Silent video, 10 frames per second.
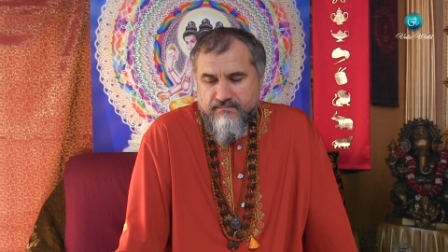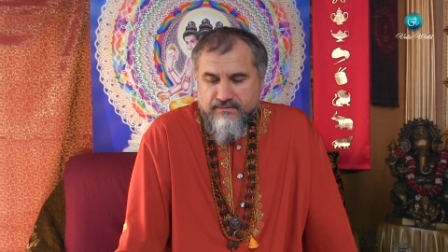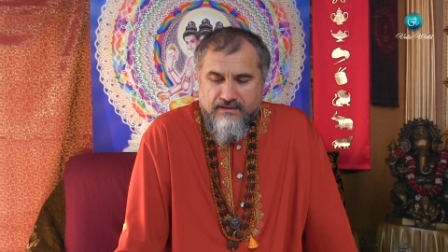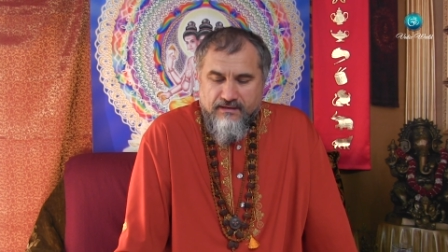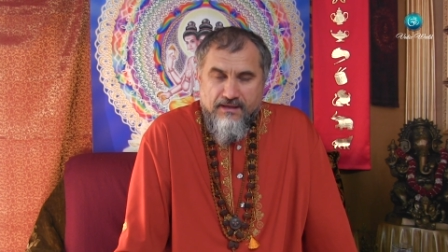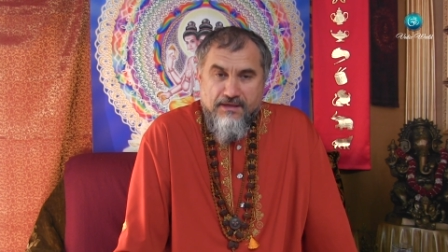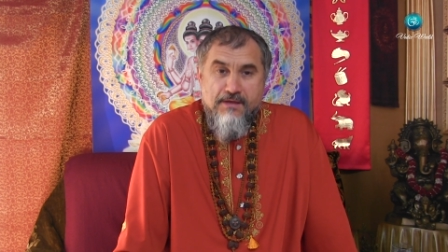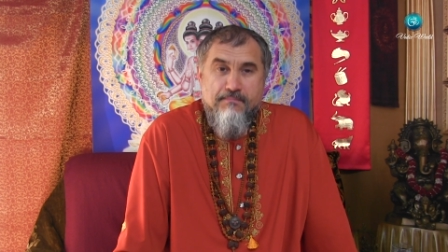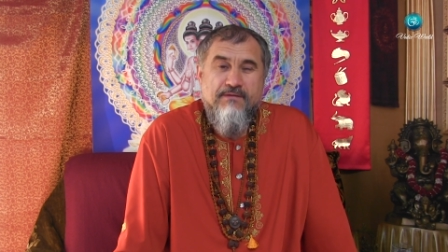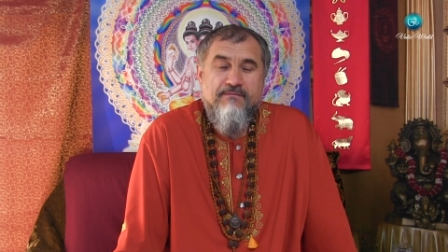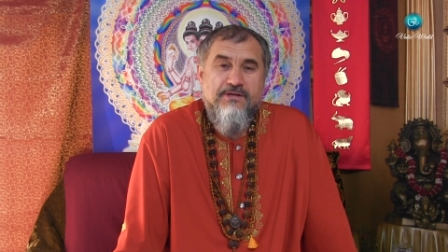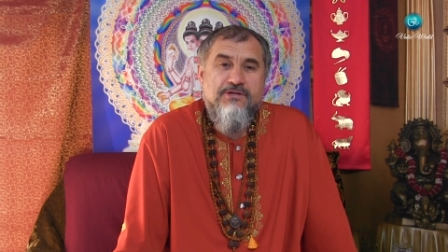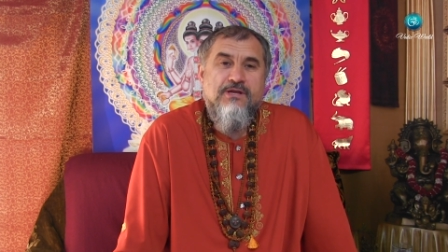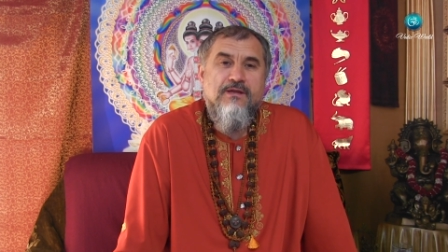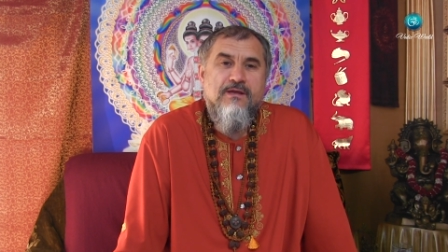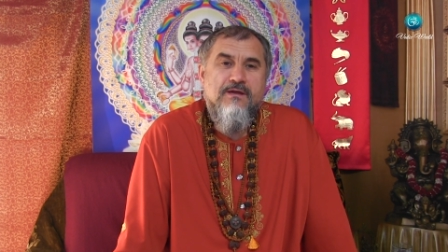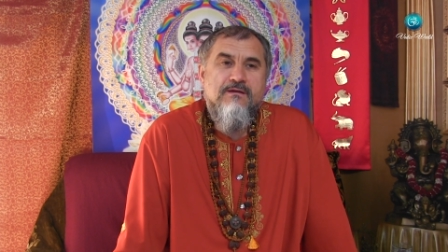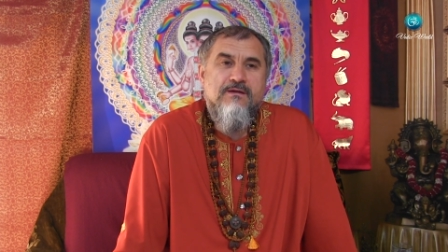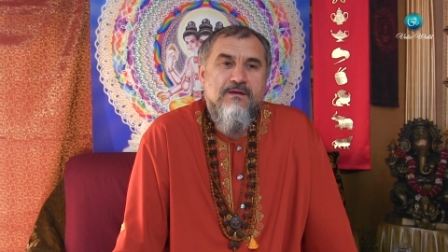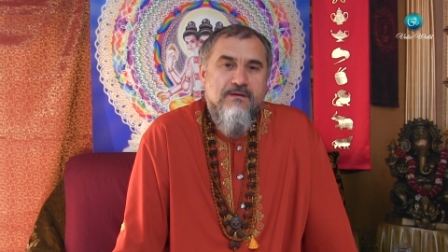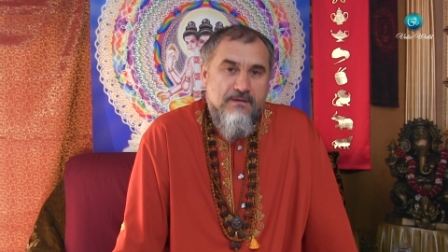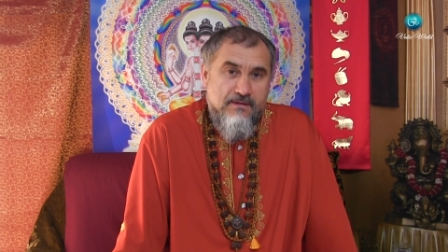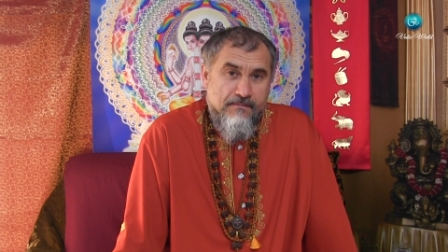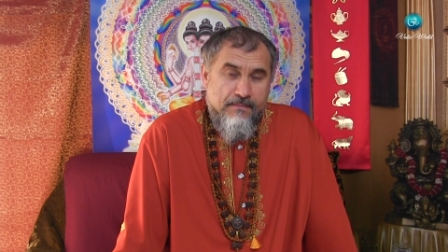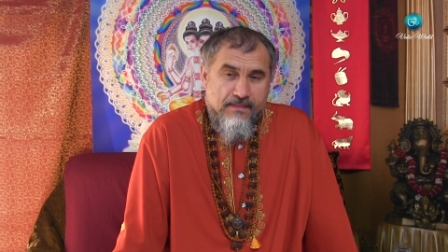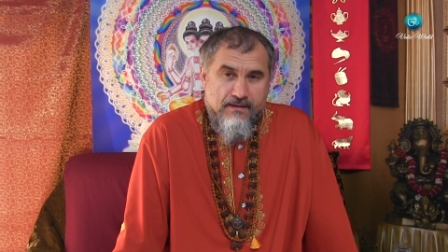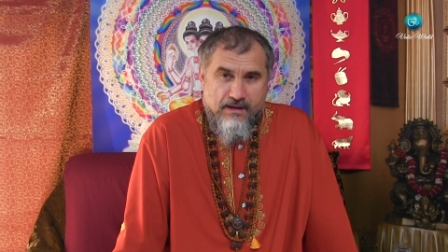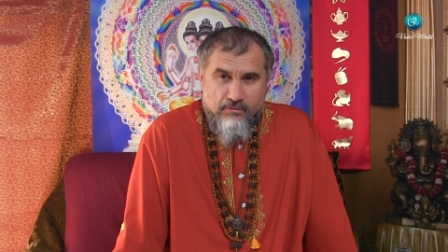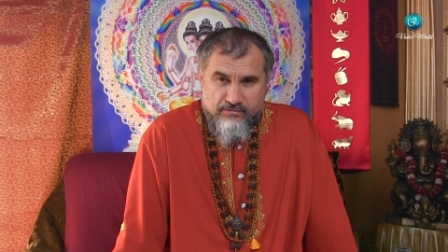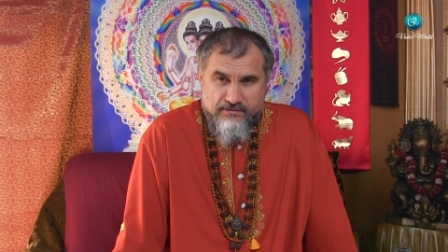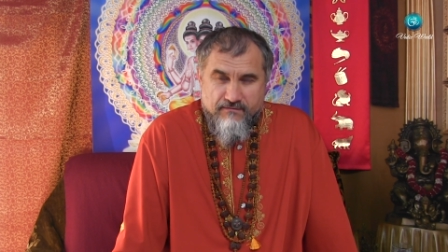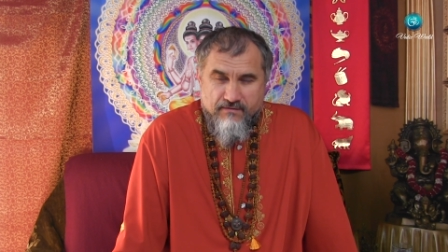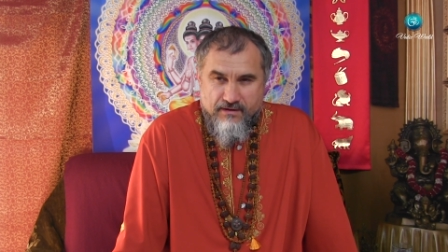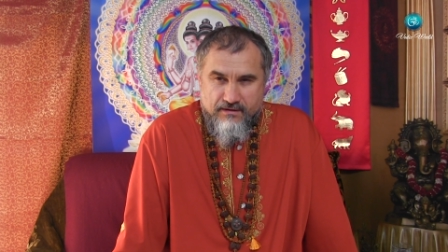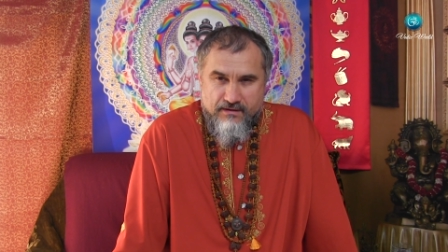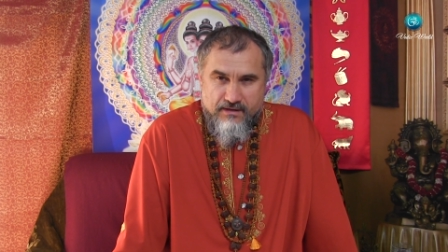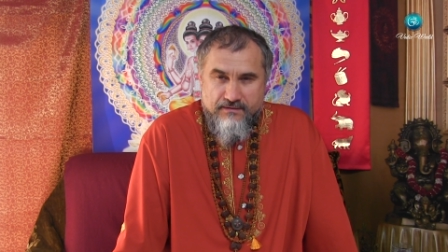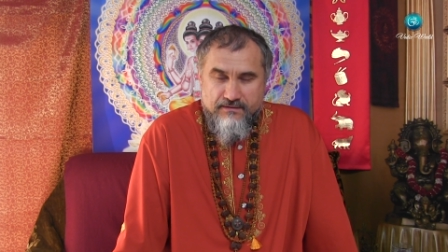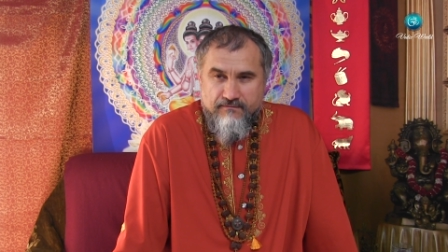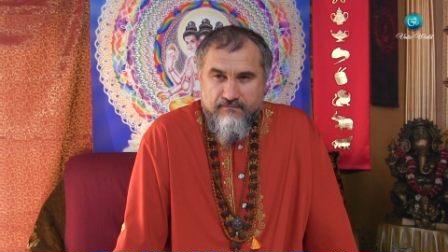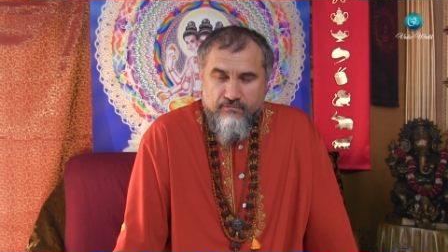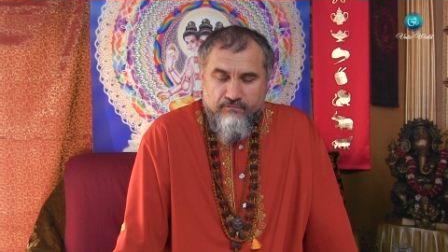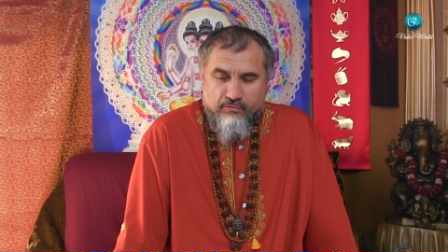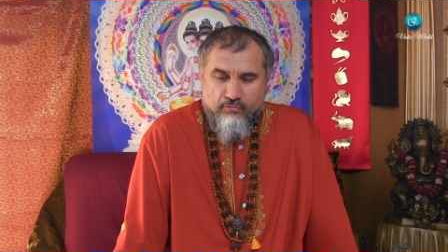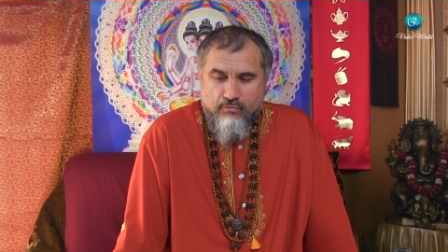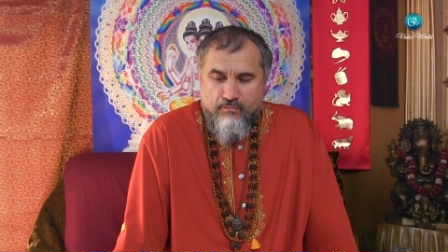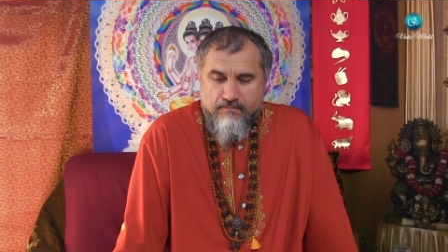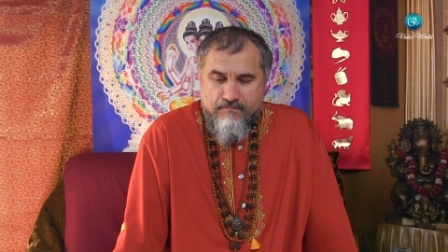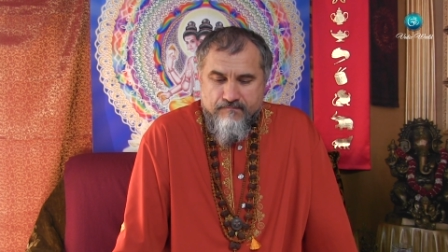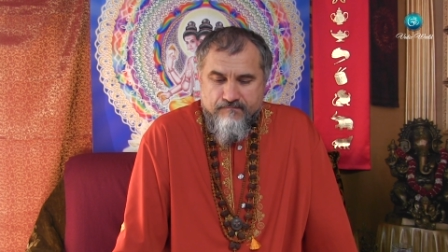скорее не превращение, а узнавание одного в другом.